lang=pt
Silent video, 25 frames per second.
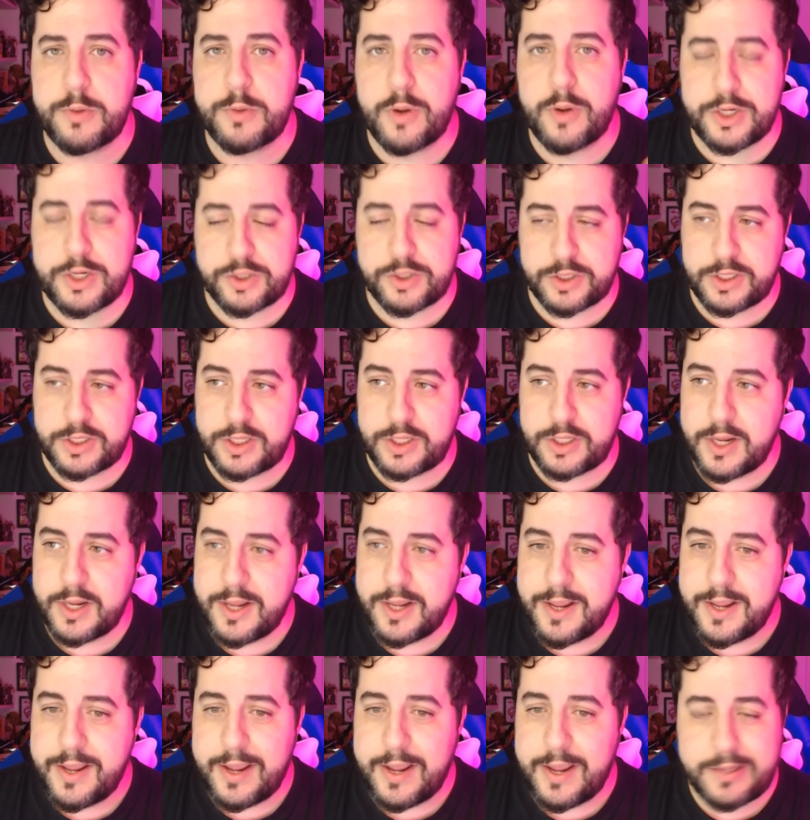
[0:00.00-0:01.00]
Eu acho que
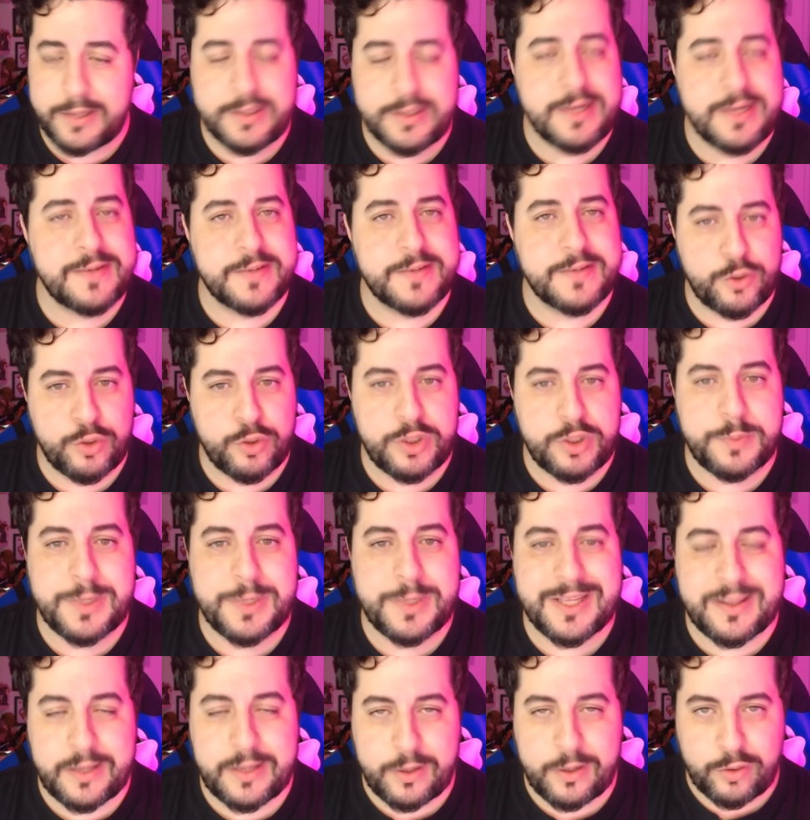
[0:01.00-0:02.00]
é interessante um time
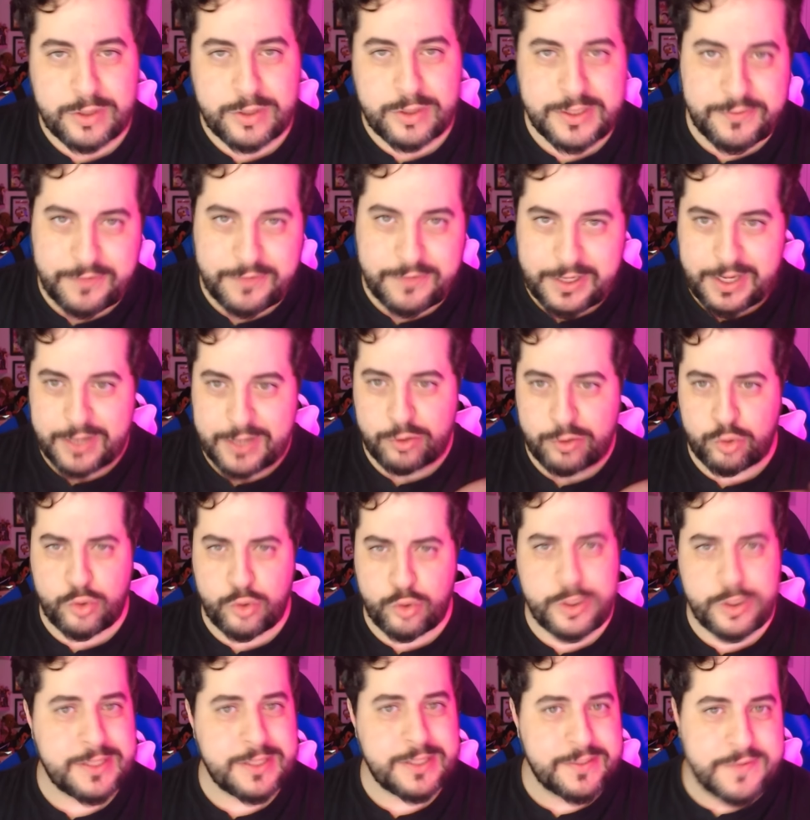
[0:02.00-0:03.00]
que tem outras
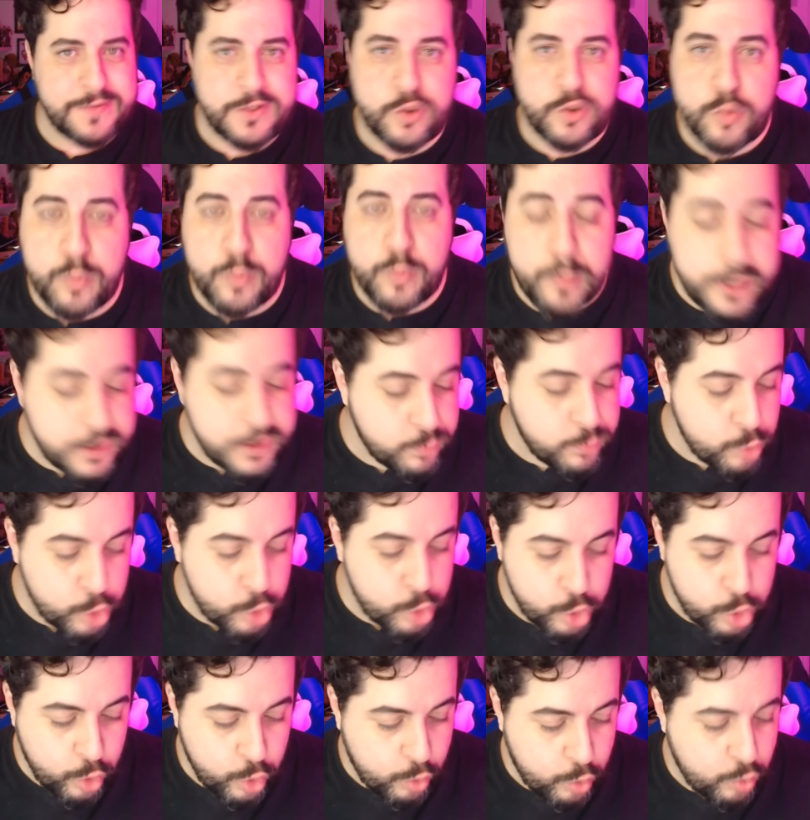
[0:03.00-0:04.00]
variações, às vezes no mesmo
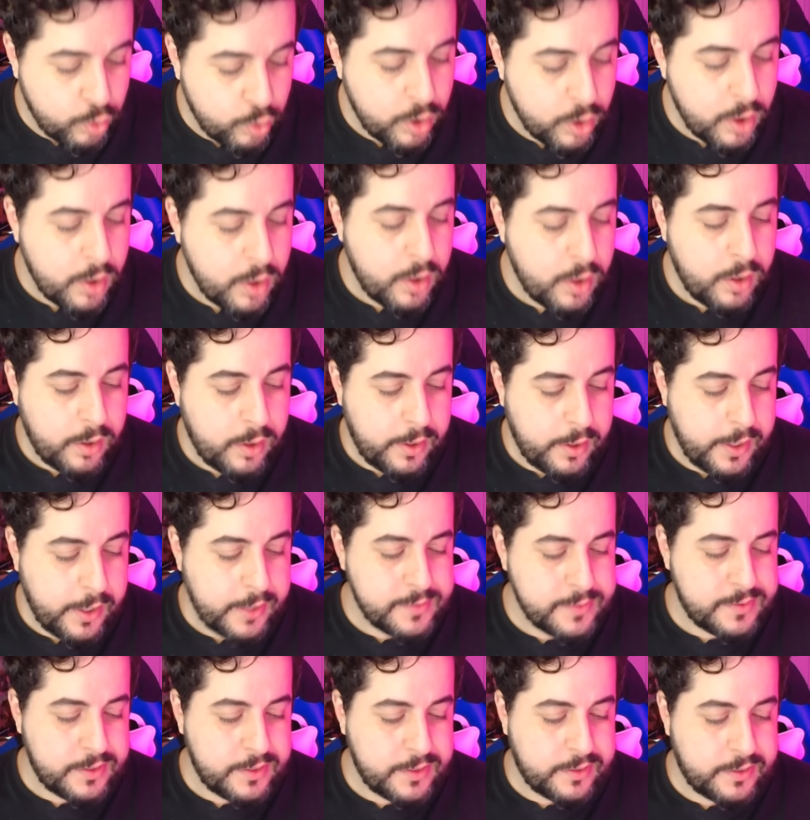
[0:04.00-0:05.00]
jogo,
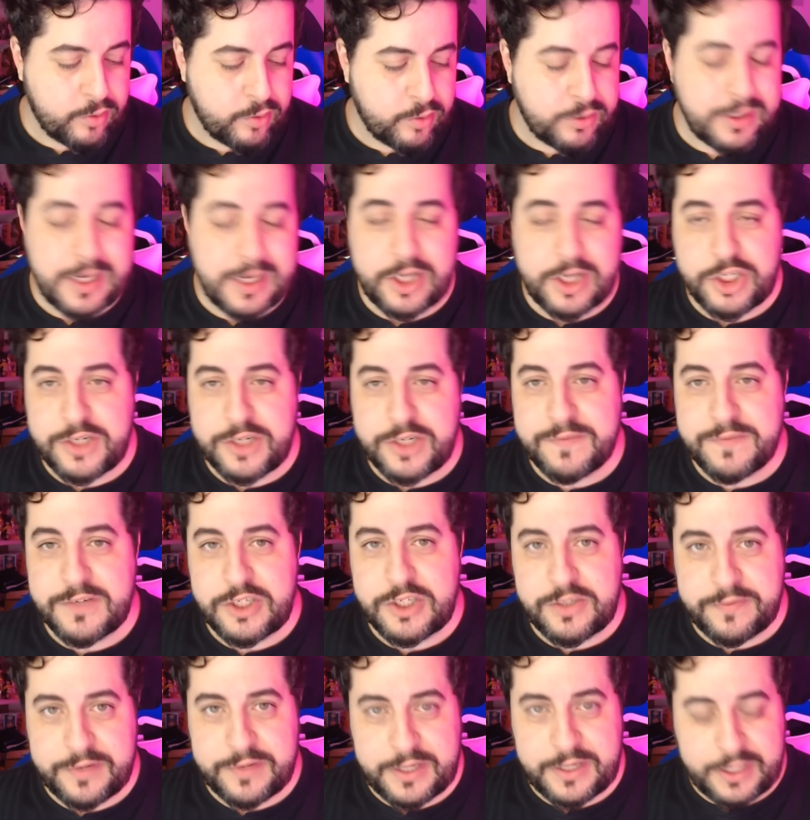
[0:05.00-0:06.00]
né? Você ter alternativas
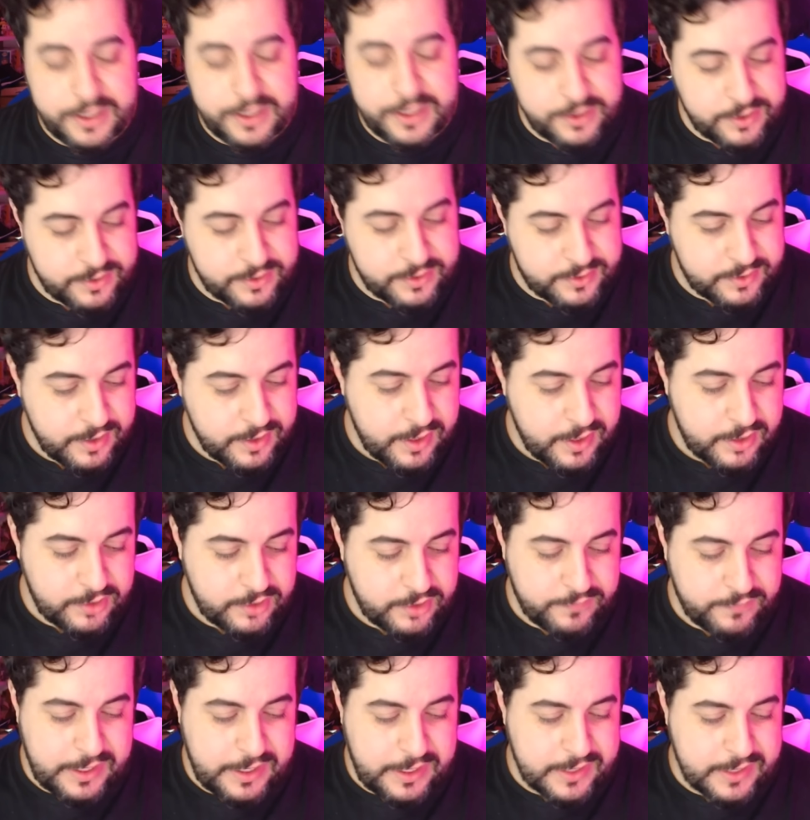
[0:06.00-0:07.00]
diferentes
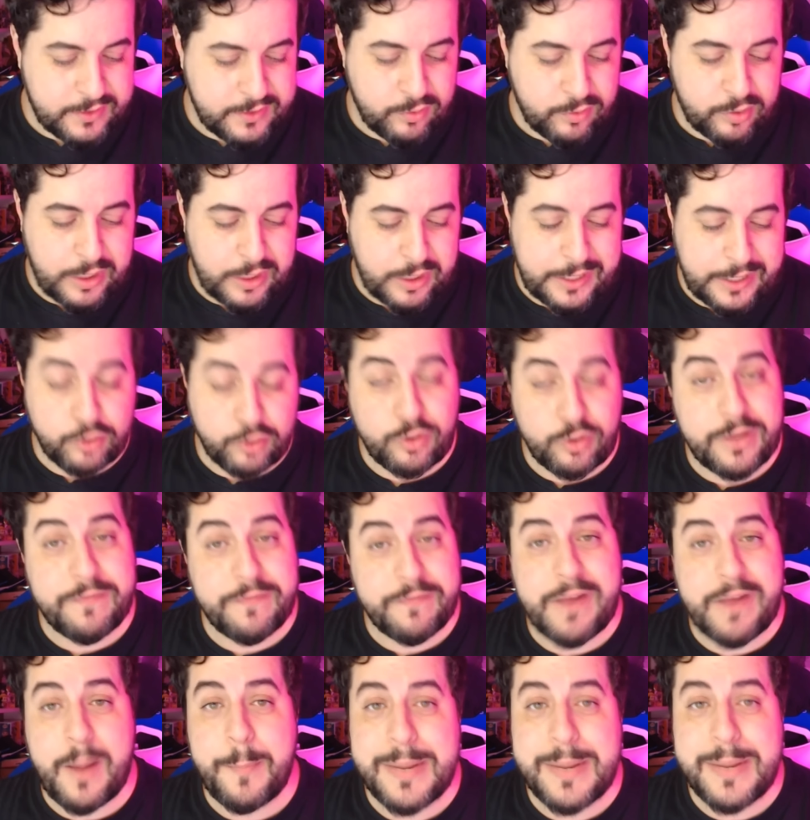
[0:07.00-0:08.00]
de variação tática do que
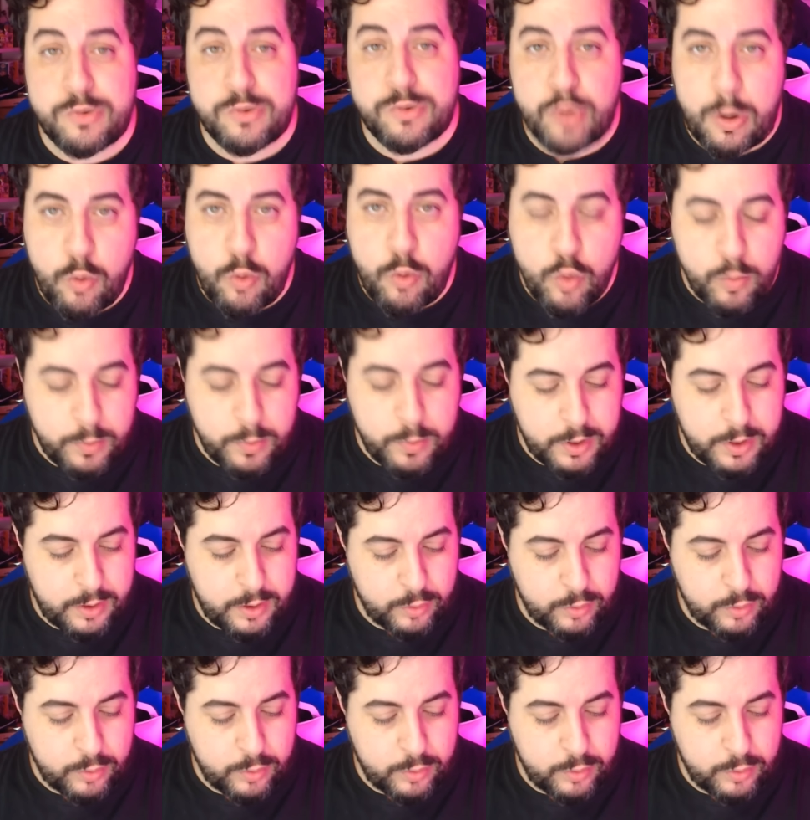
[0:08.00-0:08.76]
ficar preso a uma.